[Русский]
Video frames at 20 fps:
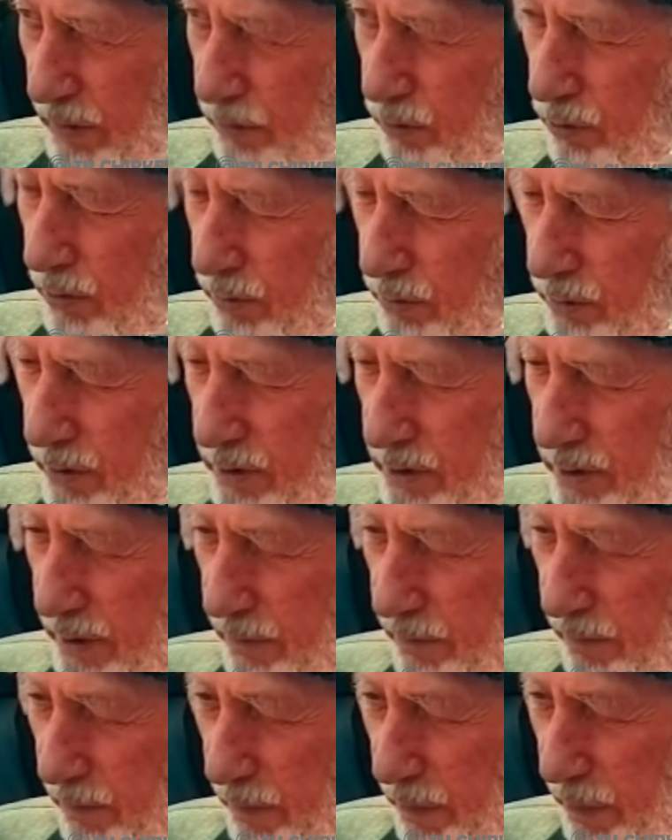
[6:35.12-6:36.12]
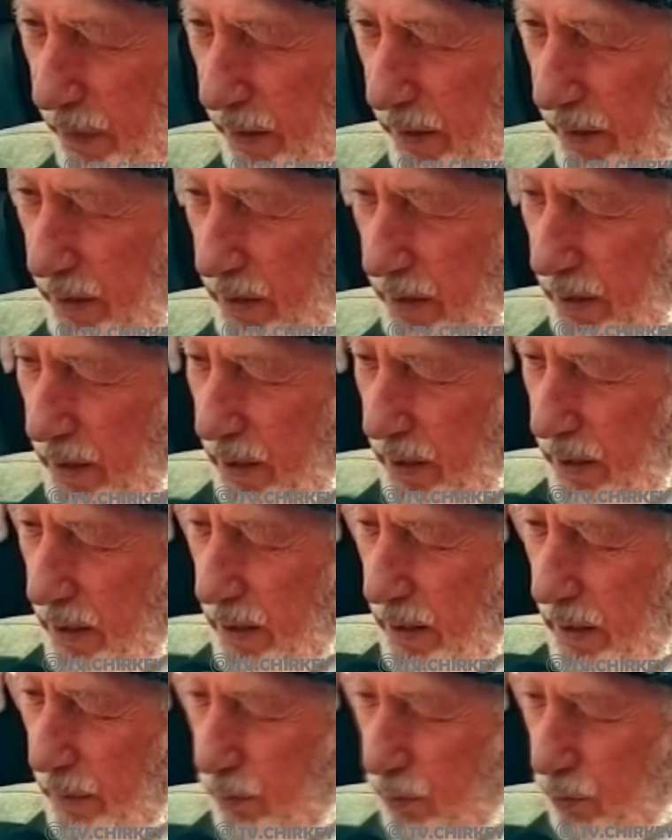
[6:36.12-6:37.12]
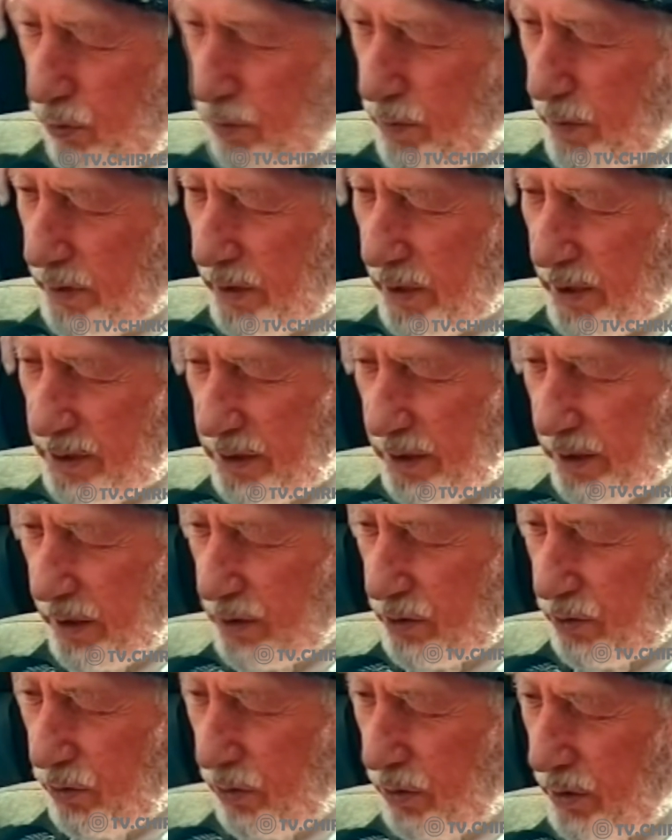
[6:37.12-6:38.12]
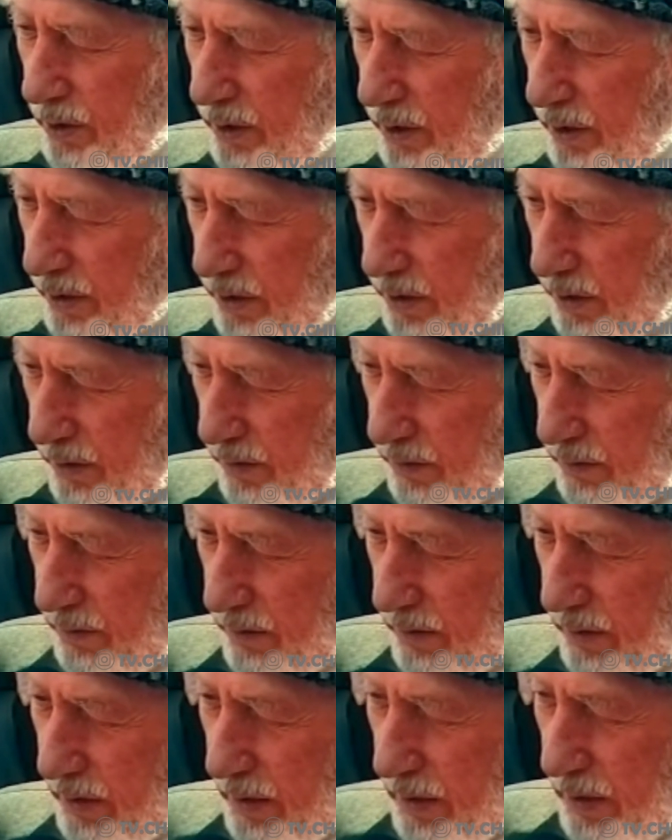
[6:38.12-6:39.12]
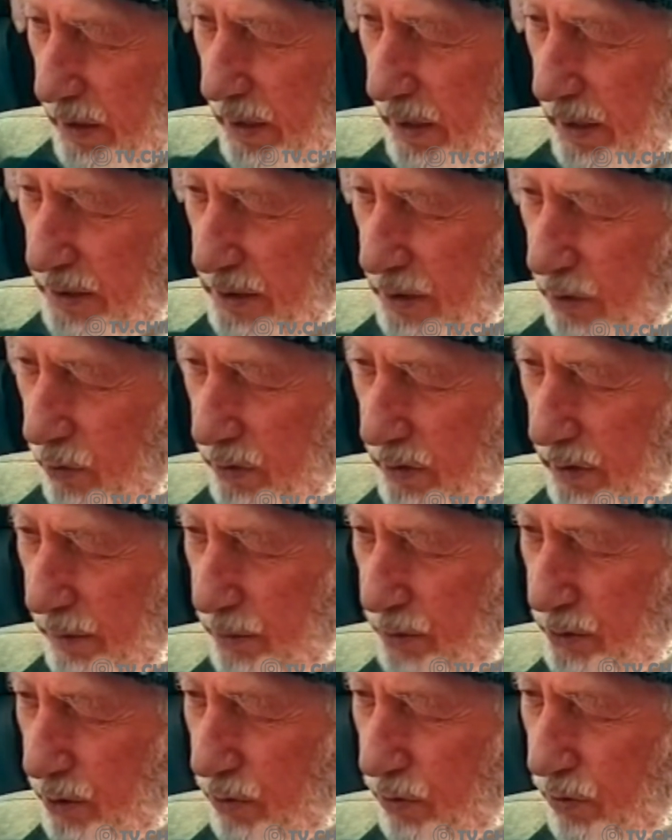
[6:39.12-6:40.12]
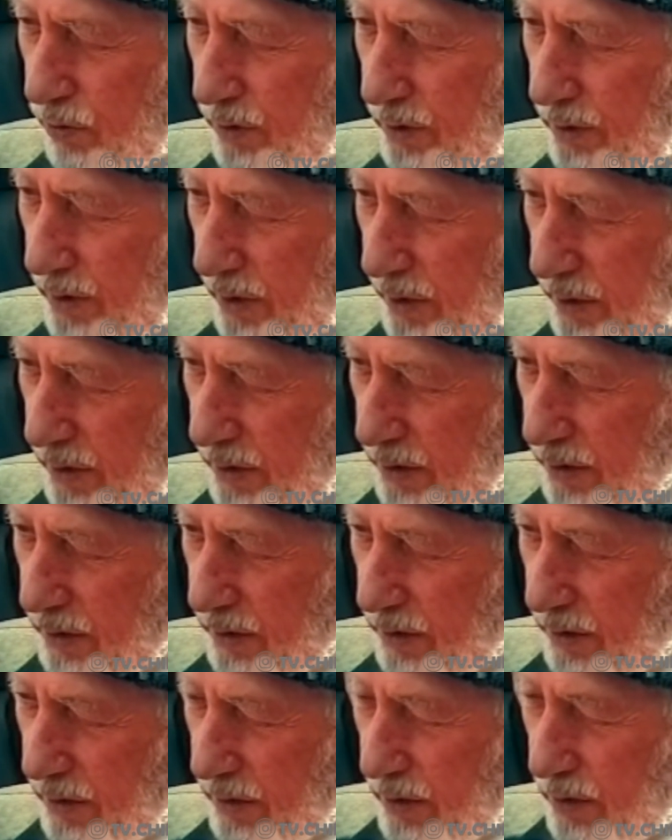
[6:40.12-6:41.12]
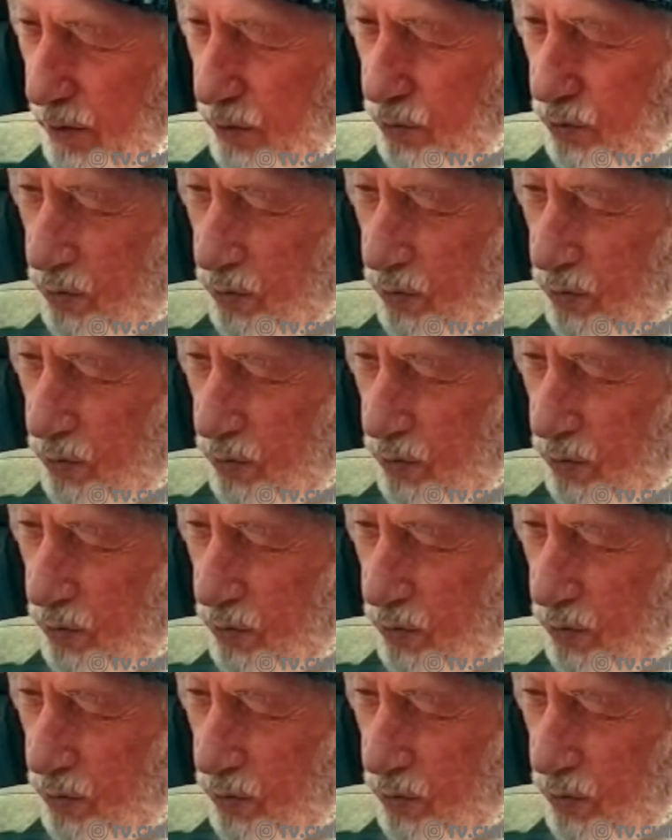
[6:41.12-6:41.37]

с разговорами о том, что надо избавиться от этого государства. Надо, мол, подняться на газоват,